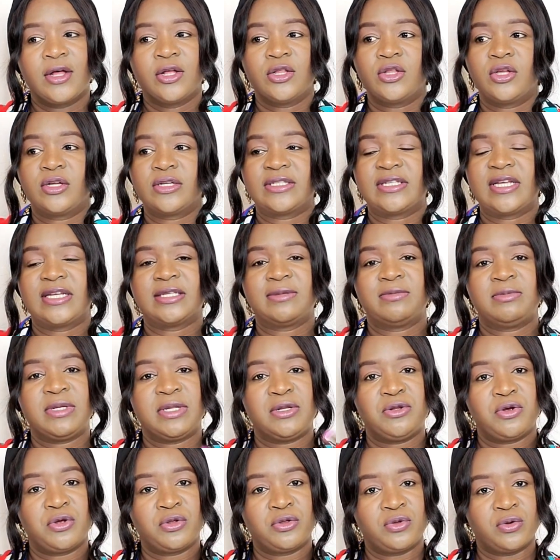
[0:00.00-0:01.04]
dans un
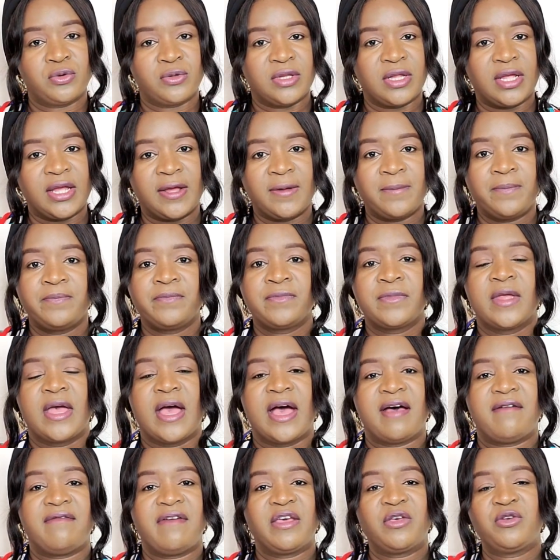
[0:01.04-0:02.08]
milieu donné,
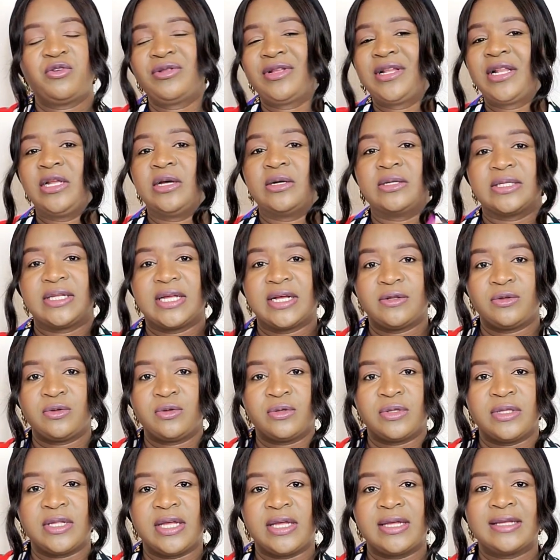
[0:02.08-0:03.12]
avec une clientèle
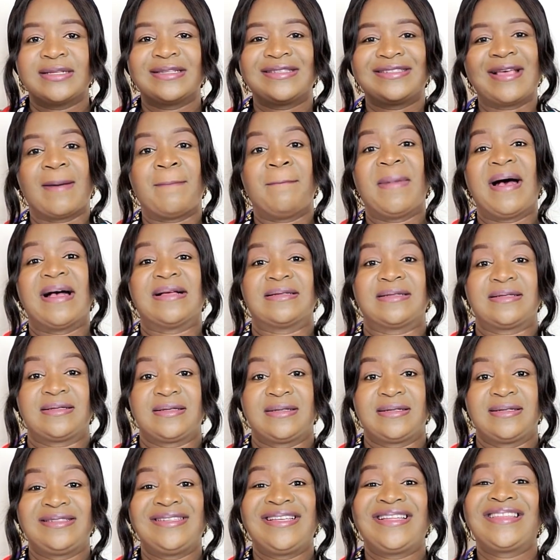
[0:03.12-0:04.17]
donnée, ça passe.
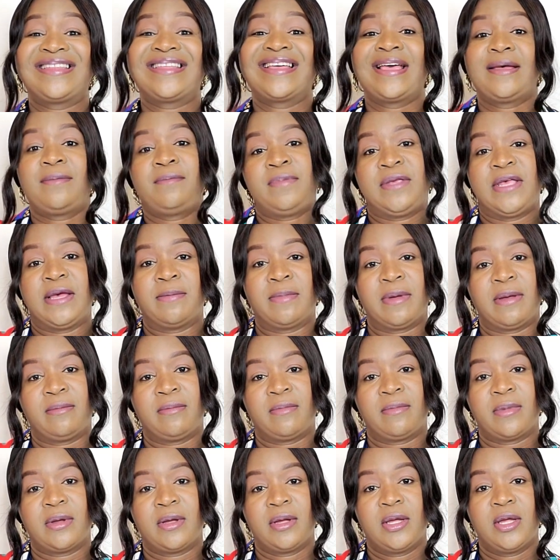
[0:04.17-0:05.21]
C'est très bien même.
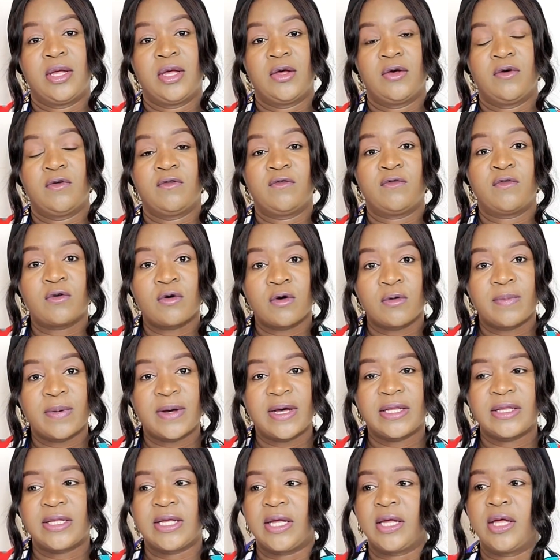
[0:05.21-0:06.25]
Vous
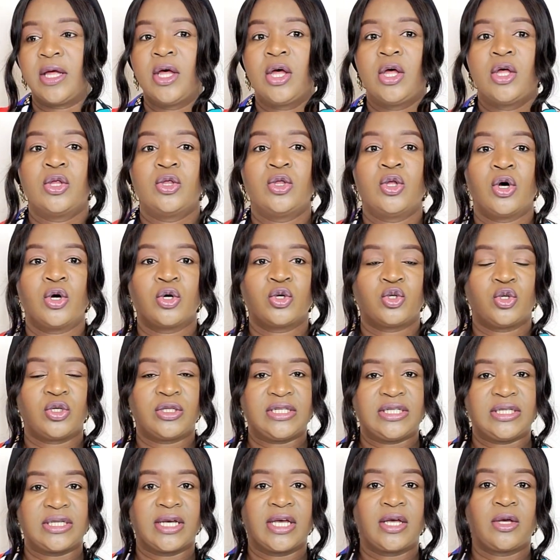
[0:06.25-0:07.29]
comprenez Donc, je
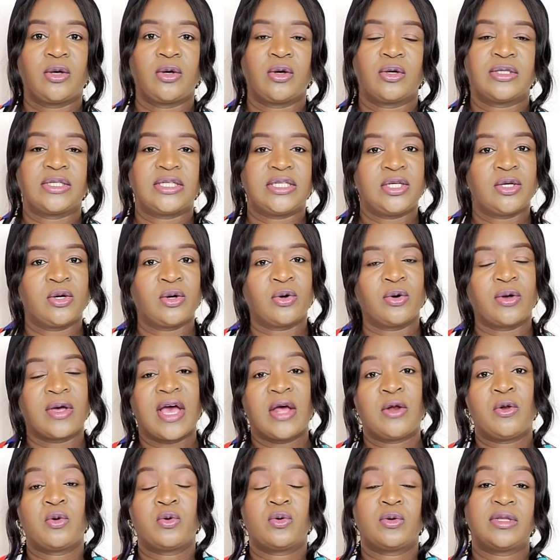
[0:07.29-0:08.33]
dirais que si on
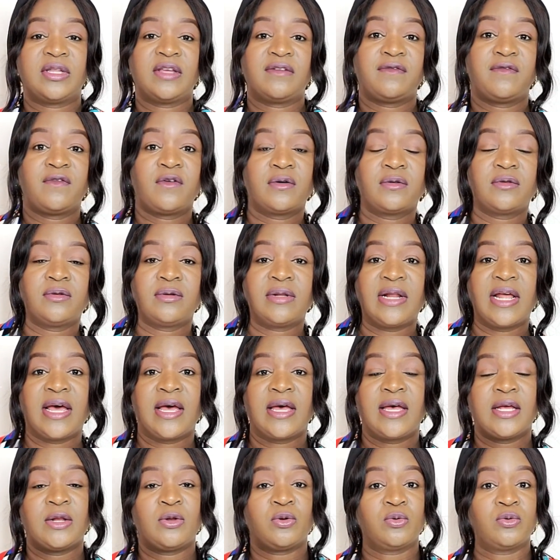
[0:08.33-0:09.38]
regarde le côté fort de
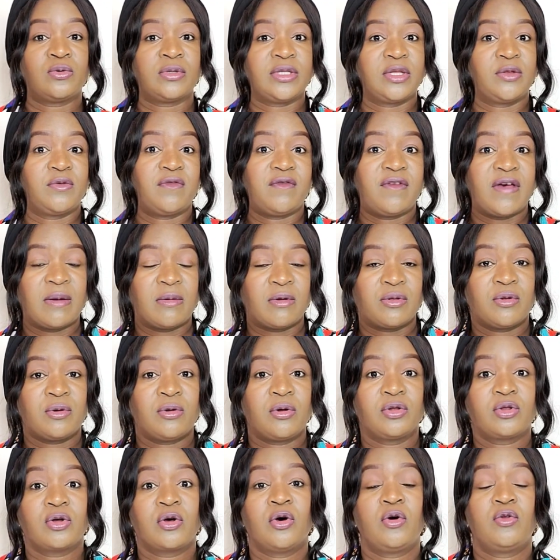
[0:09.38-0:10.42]
l'un et le côté faible de
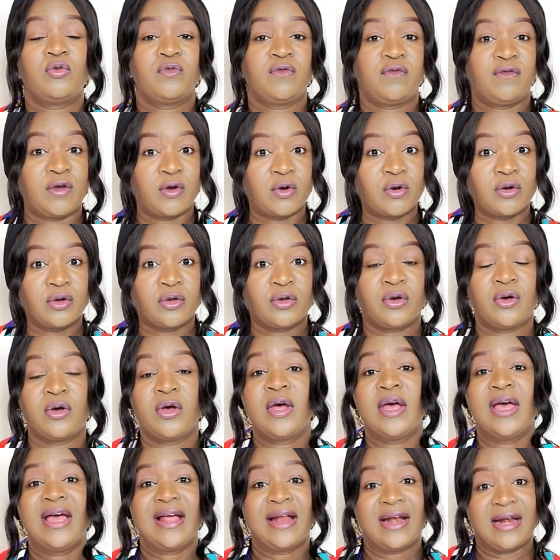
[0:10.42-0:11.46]
l'autre, nous verrons que
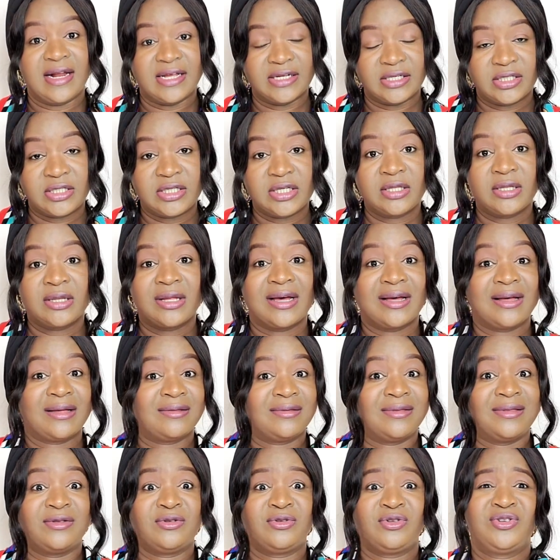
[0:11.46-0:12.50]
la Chine,
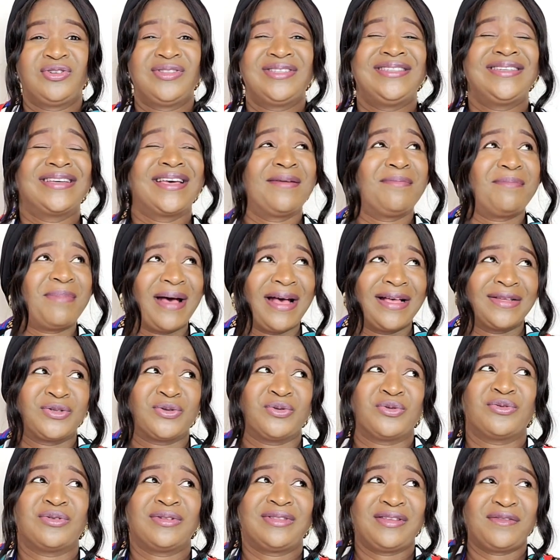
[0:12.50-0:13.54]
je dirais pas
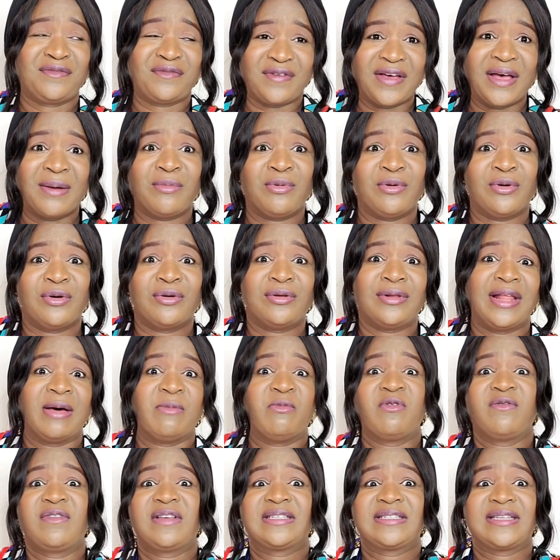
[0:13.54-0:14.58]
son côté faible. La
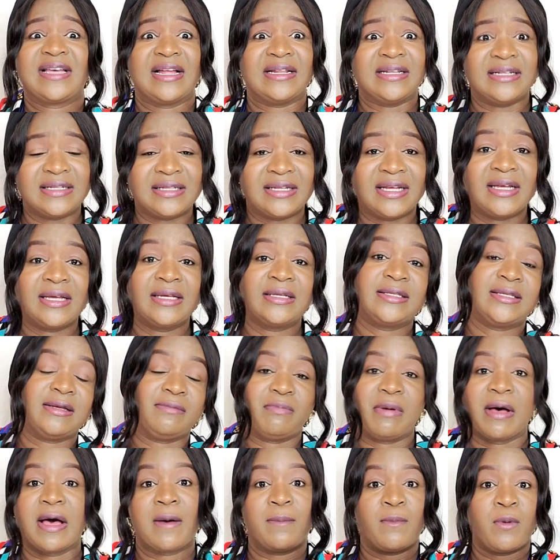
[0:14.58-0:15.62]
mauvaise qualité, c'est
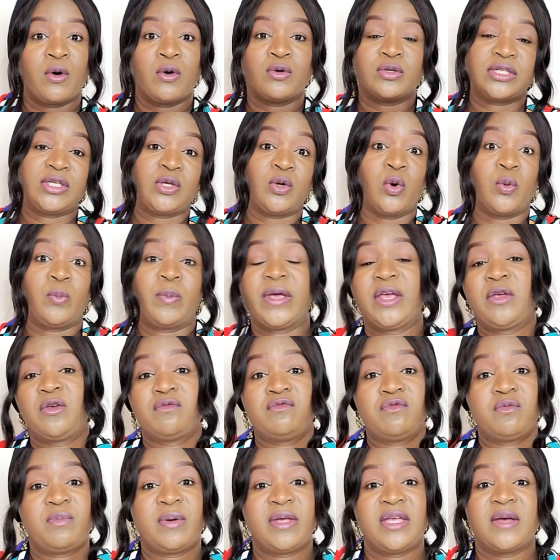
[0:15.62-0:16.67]
par rapport aussi au prix que
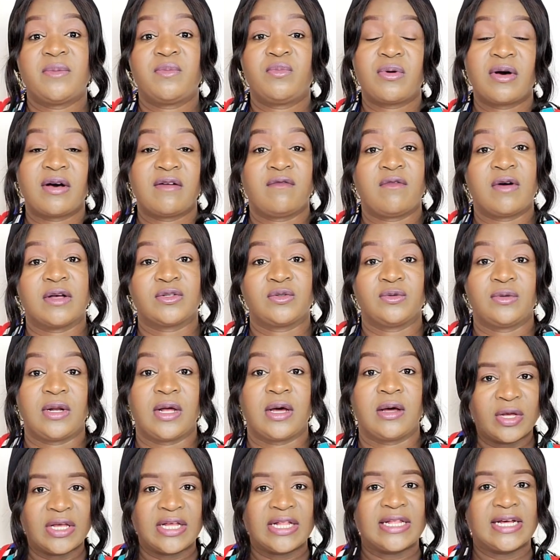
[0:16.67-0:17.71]
vous payez pour avoir cela.
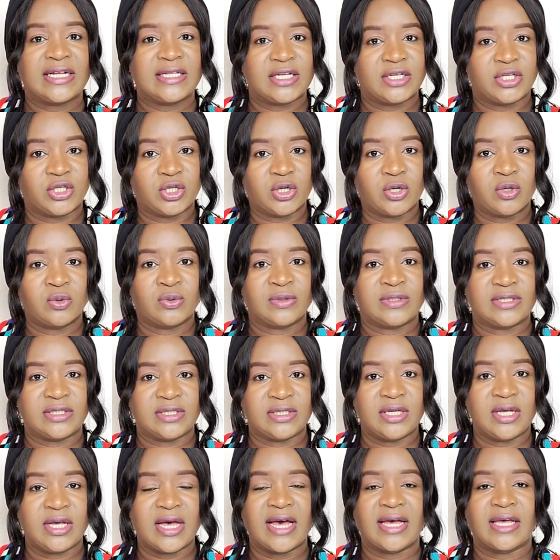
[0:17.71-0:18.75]
Il y a des gens
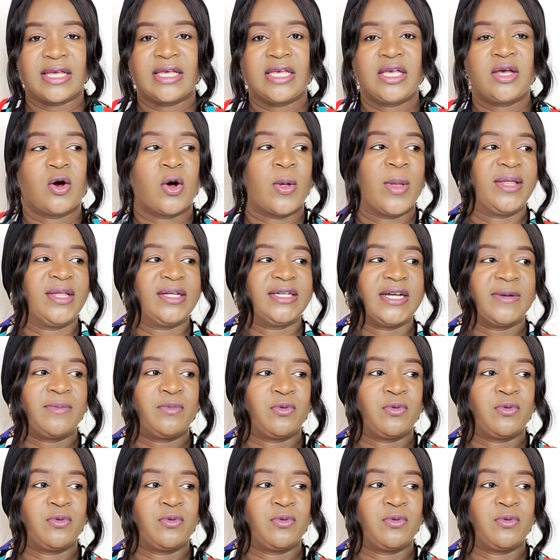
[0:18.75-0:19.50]
aussi à qui on a déjà